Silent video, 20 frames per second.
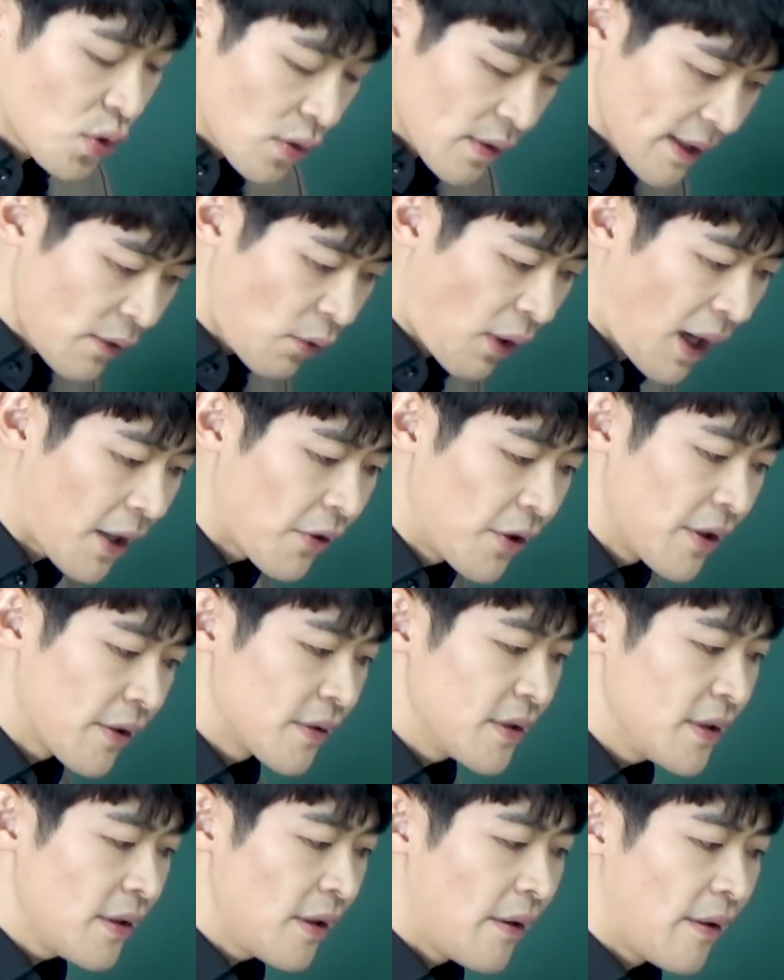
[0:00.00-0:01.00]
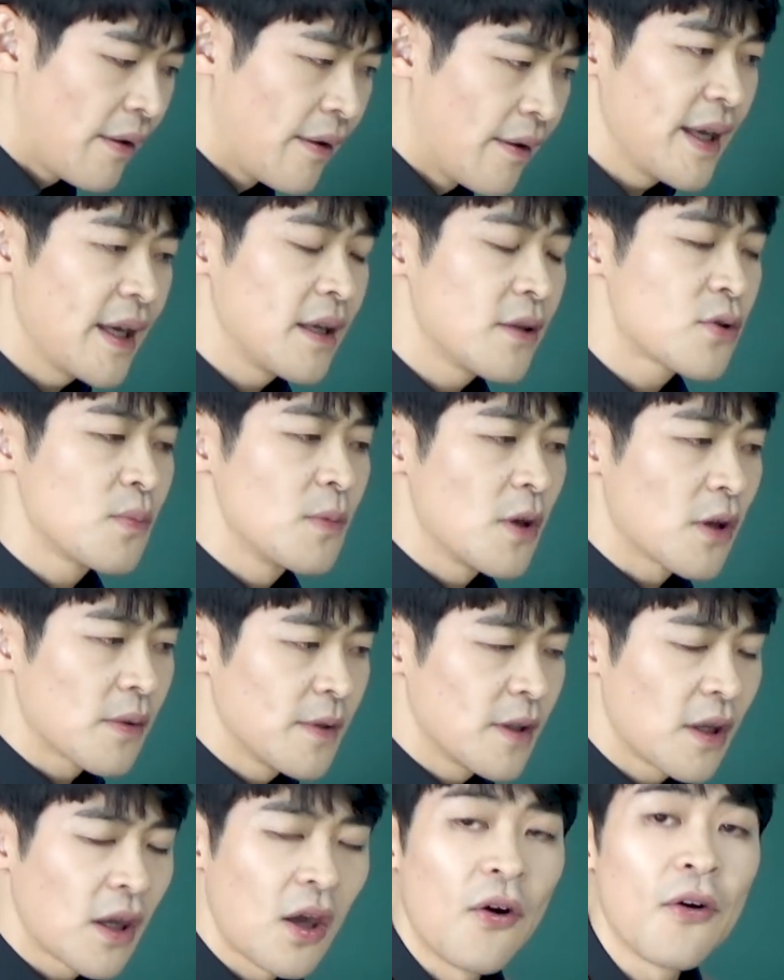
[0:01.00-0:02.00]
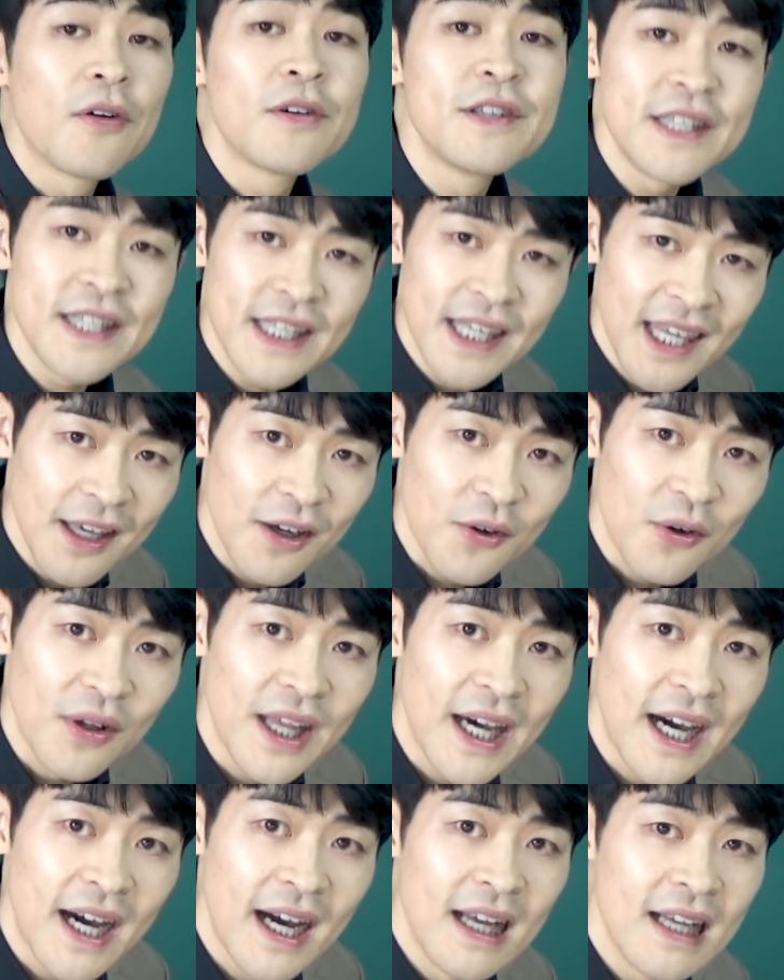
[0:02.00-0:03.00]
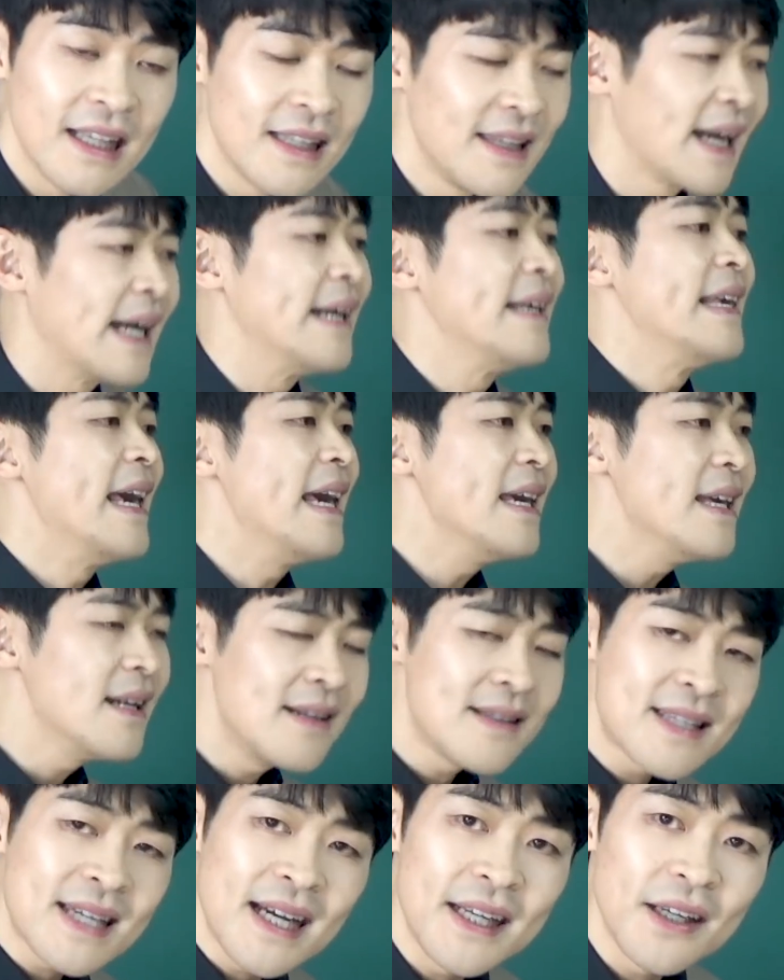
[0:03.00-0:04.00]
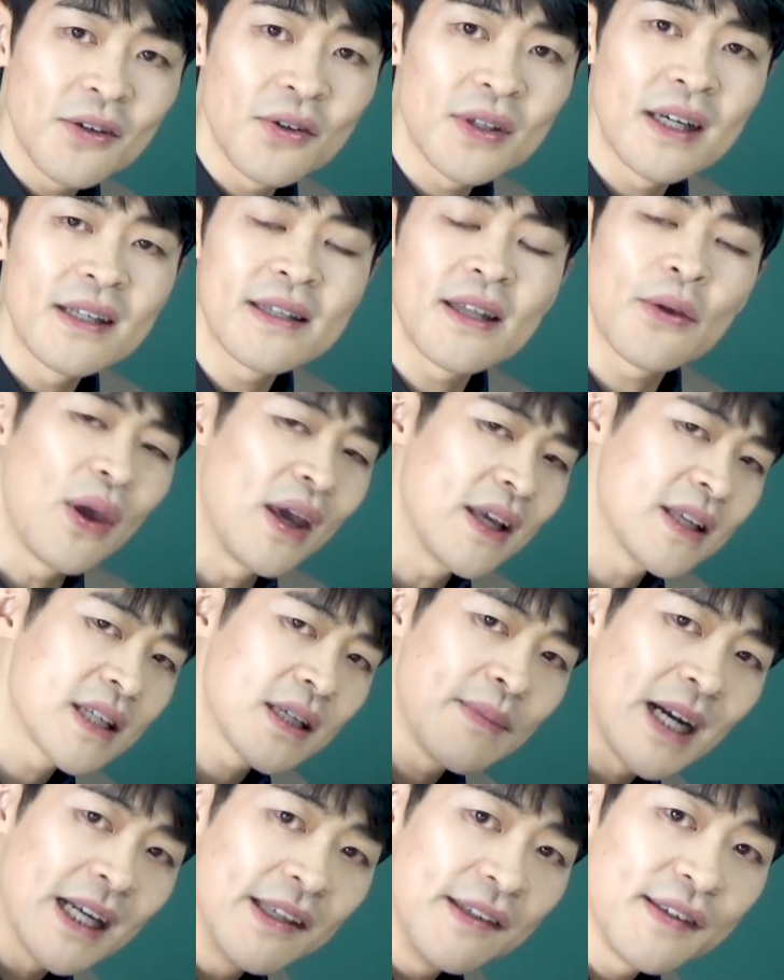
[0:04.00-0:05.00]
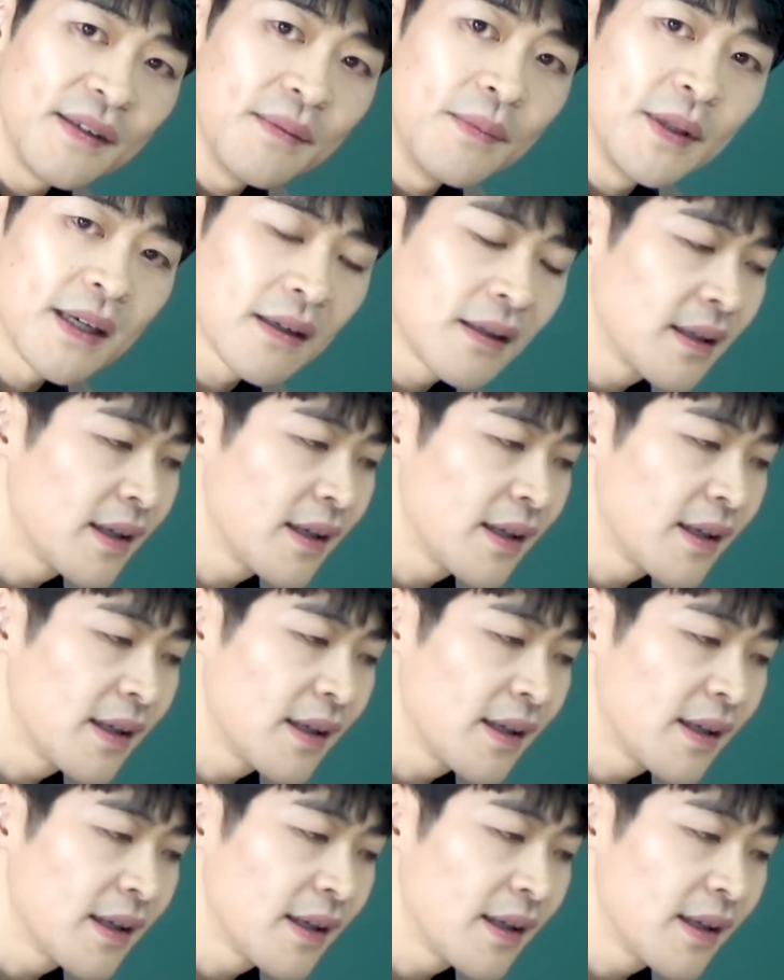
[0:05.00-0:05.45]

조동사의 과거형은요. 되게 좀 여러분 격식이 있거나 내가 예의를 차리거나 할 때 굉장히 많이 쓰입니다.